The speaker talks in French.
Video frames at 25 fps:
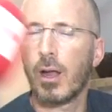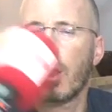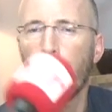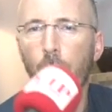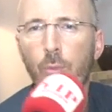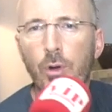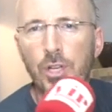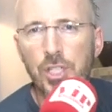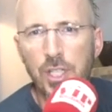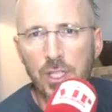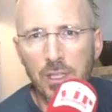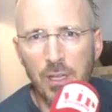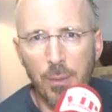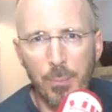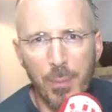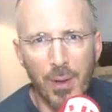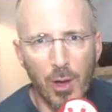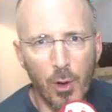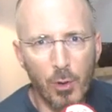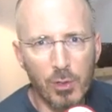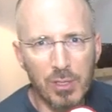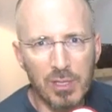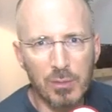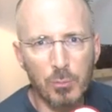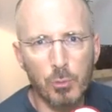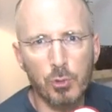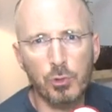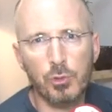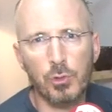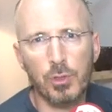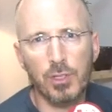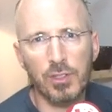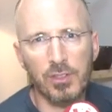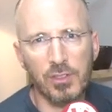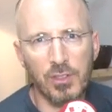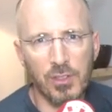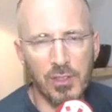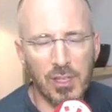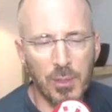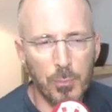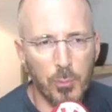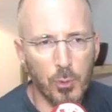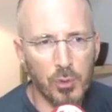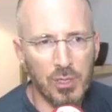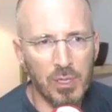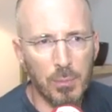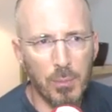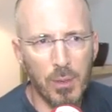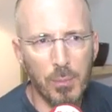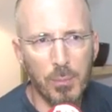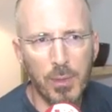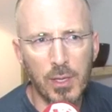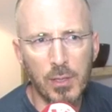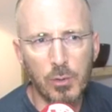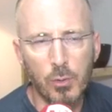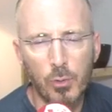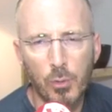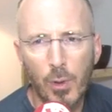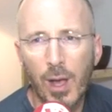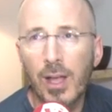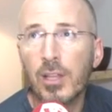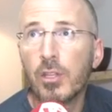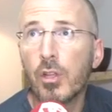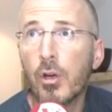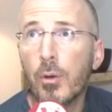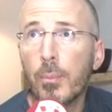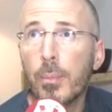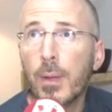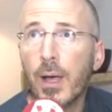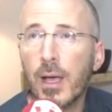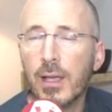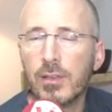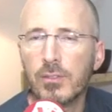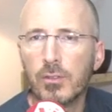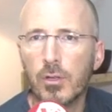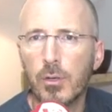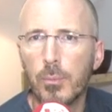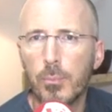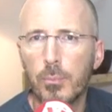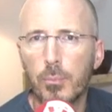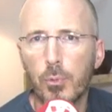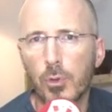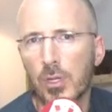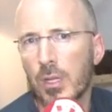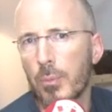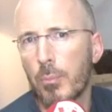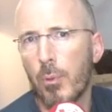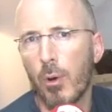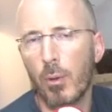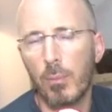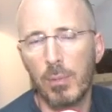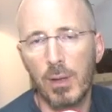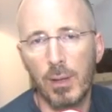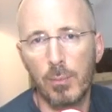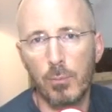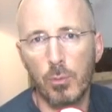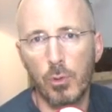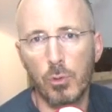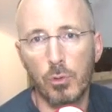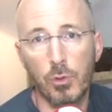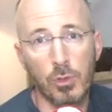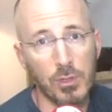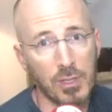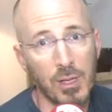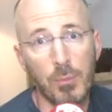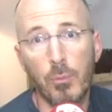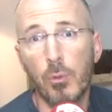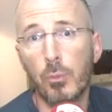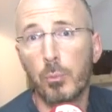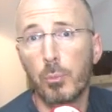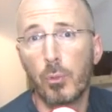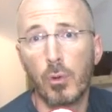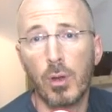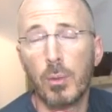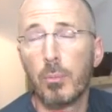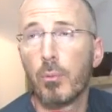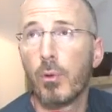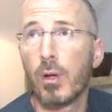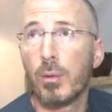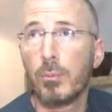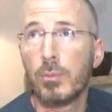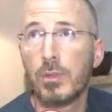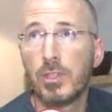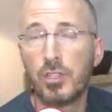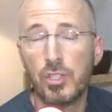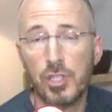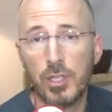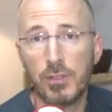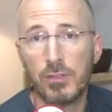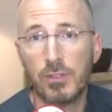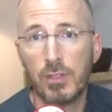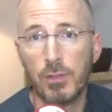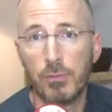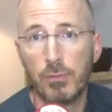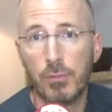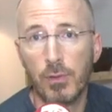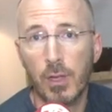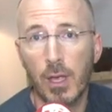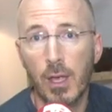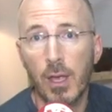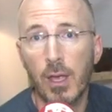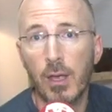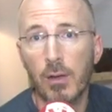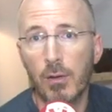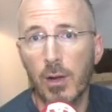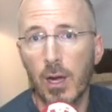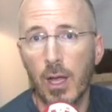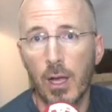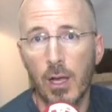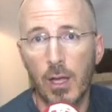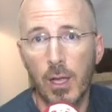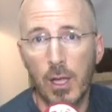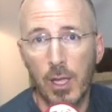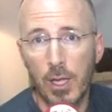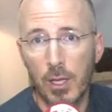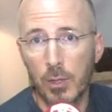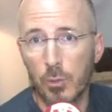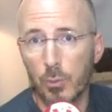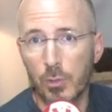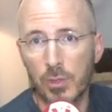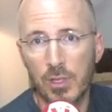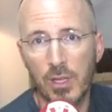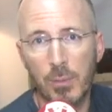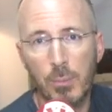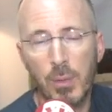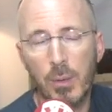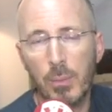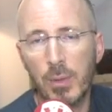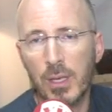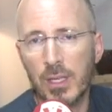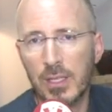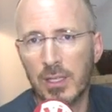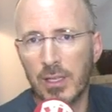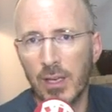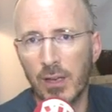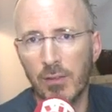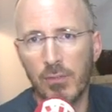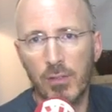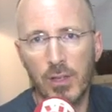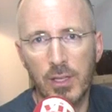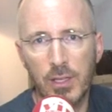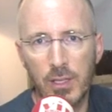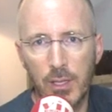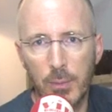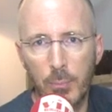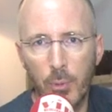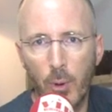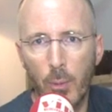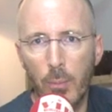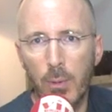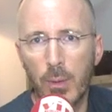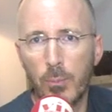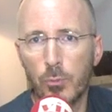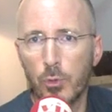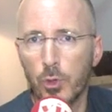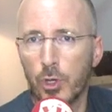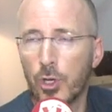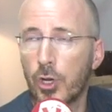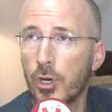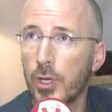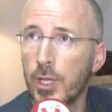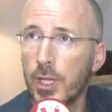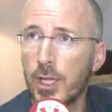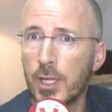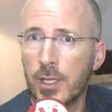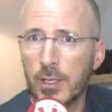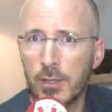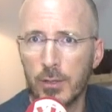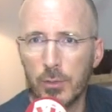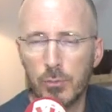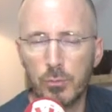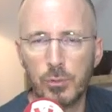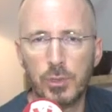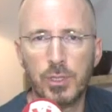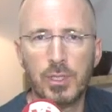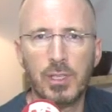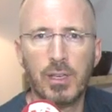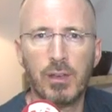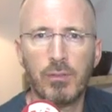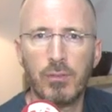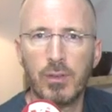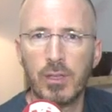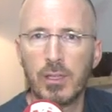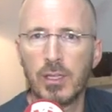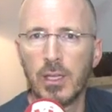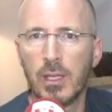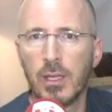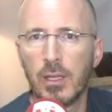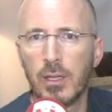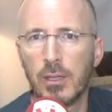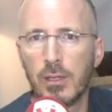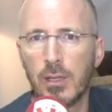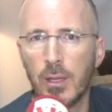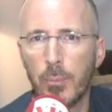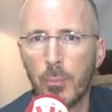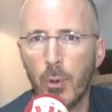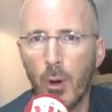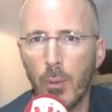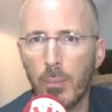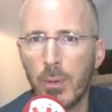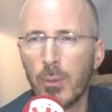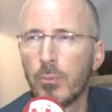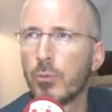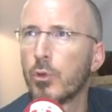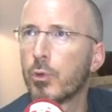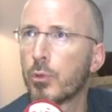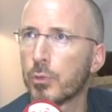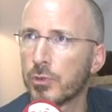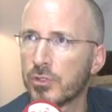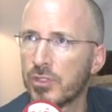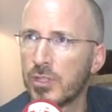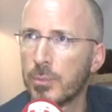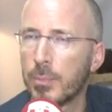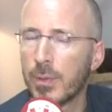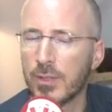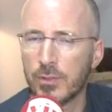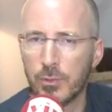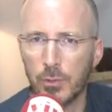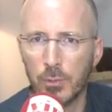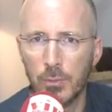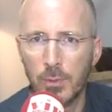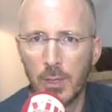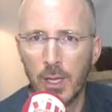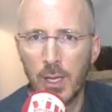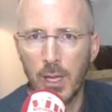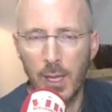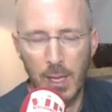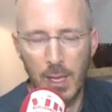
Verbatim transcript: alors moi j'ai des parents qui m'ont sollicité pour des bébés de 1 an par exemple, pour des problèmes euh, notamment pour les problèmes digestifs. Voilà. Donc des bébés qui avaient des problèmes de colique ou qui avaient des, problèmes de constipation.